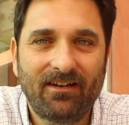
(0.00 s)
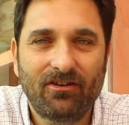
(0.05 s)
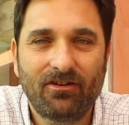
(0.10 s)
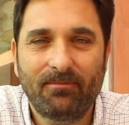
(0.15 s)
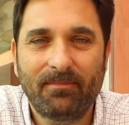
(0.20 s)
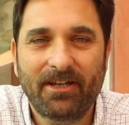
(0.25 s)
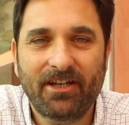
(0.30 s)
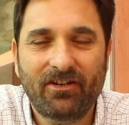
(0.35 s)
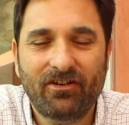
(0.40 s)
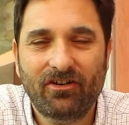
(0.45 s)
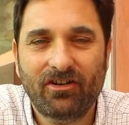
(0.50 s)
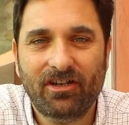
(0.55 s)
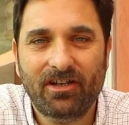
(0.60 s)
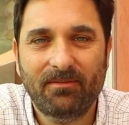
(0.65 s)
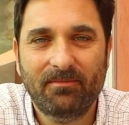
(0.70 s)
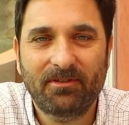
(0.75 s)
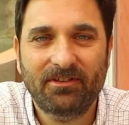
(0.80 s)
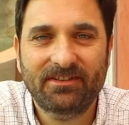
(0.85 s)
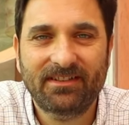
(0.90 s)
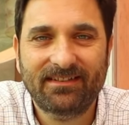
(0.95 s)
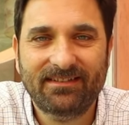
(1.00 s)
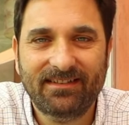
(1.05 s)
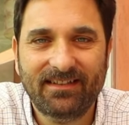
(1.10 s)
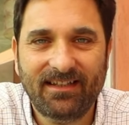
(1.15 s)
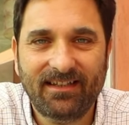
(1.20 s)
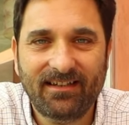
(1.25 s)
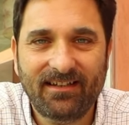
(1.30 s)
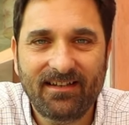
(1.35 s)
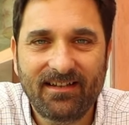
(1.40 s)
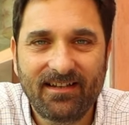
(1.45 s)
lo mejor que puedes
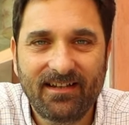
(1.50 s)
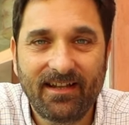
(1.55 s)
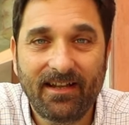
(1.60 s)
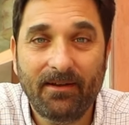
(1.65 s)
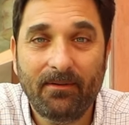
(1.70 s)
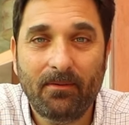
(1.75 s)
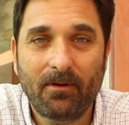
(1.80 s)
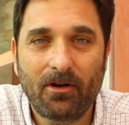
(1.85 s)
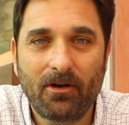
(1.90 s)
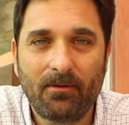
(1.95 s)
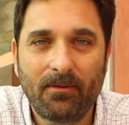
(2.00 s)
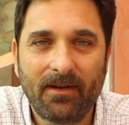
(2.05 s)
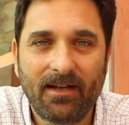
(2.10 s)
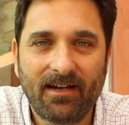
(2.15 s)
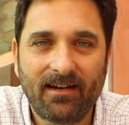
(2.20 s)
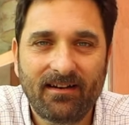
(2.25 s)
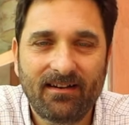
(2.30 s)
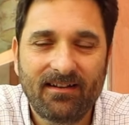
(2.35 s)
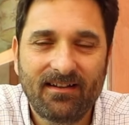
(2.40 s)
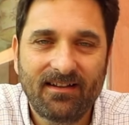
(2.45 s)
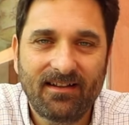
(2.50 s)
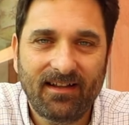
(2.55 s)
hacer es volver